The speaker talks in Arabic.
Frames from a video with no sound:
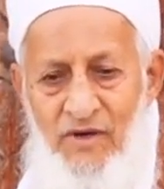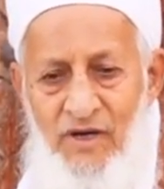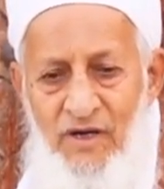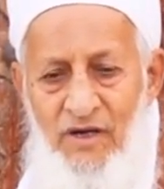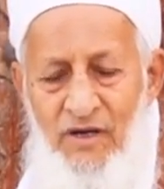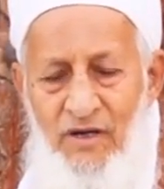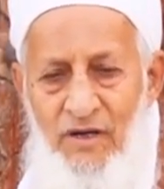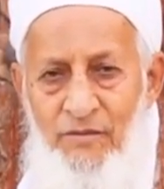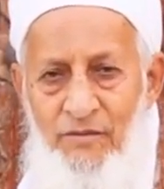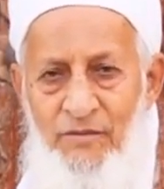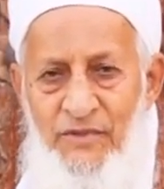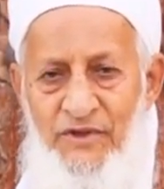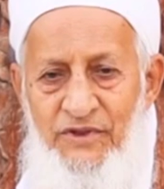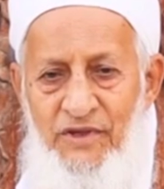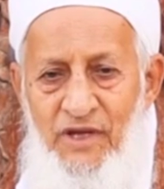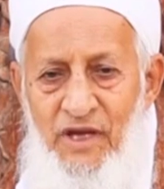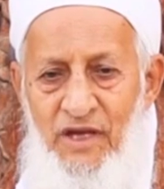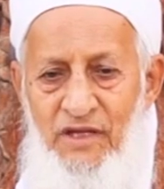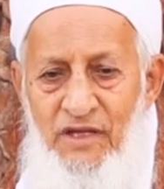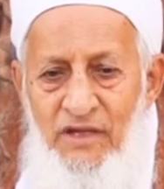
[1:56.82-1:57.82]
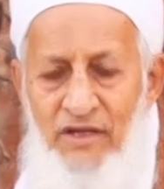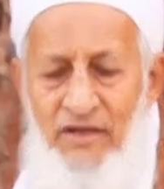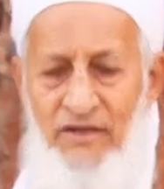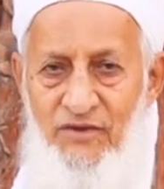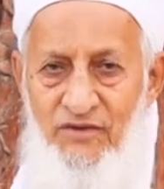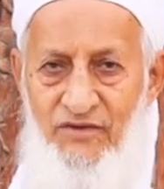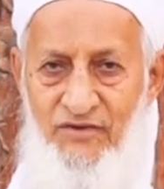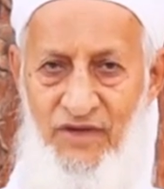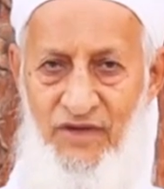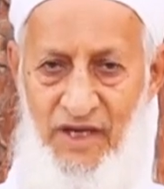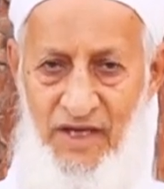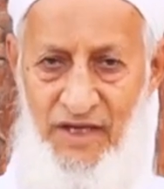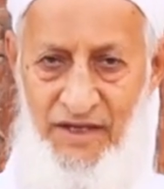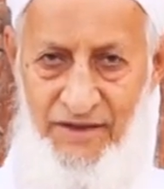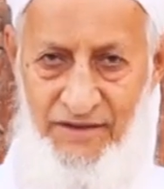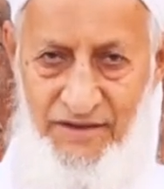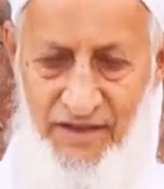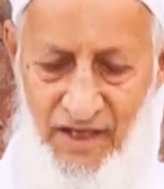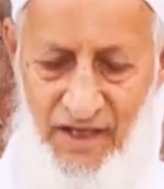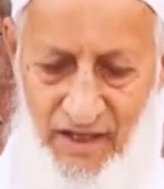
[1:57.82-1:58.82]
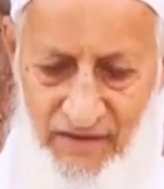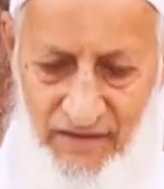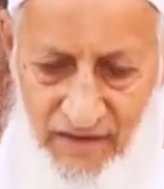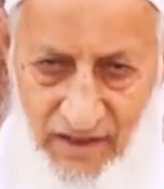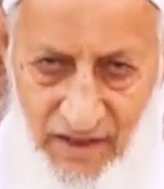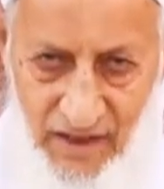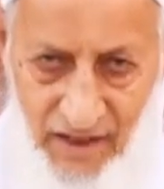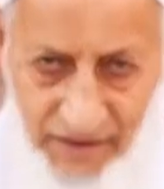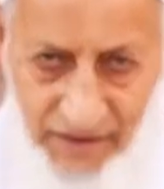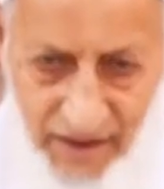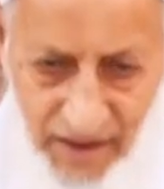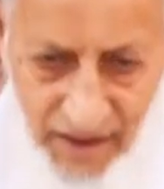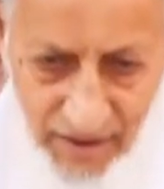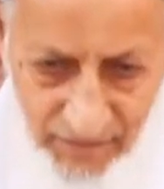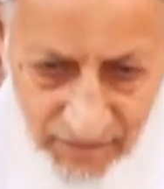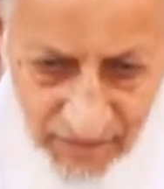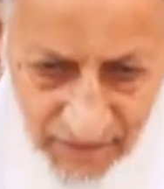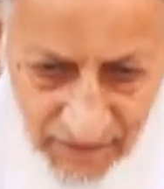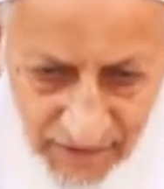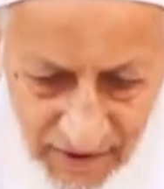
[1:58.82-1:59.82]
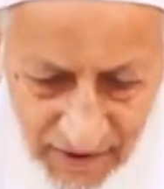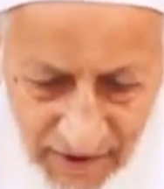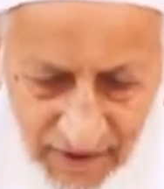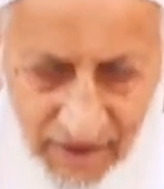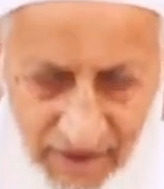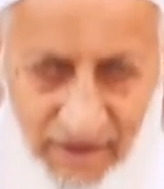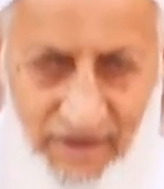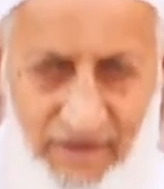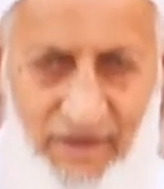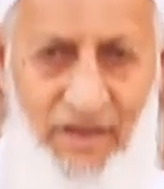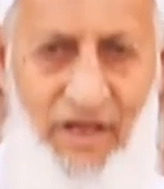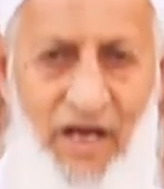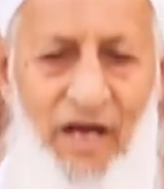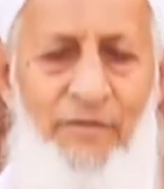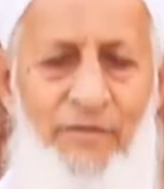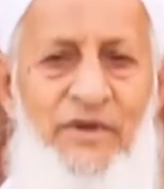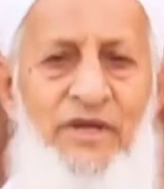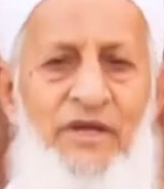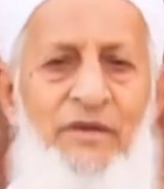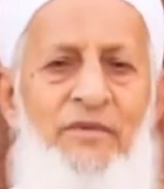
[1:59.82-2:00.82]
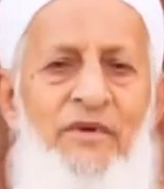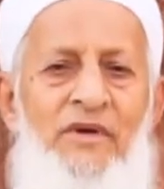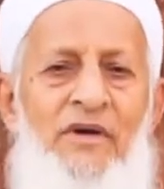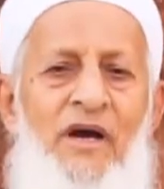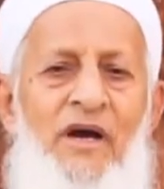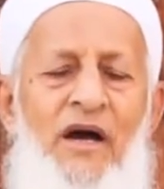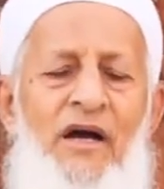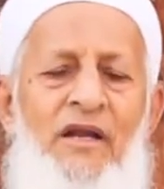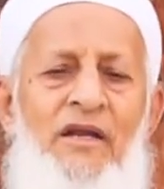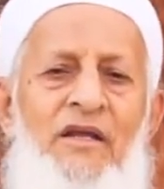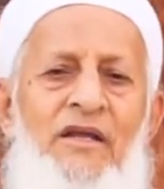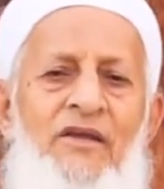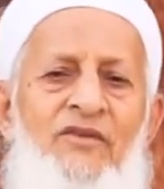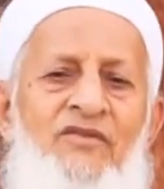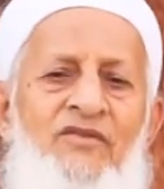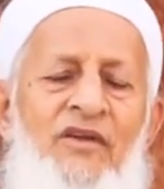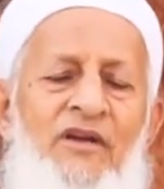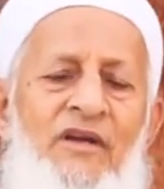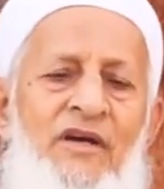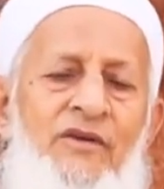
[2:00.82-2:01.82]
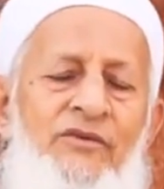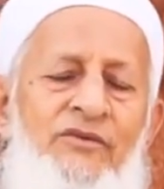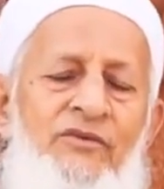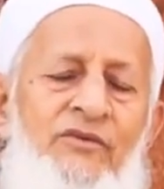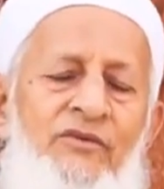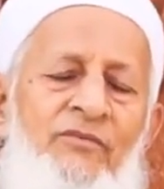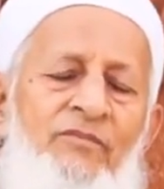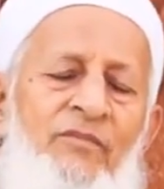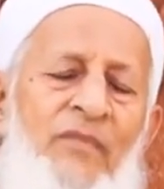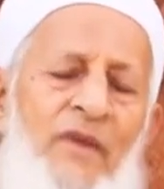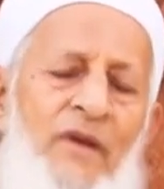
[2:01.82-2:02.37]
وبالتالي سجدت هذه الأغنام للحبيب عليه الصلاة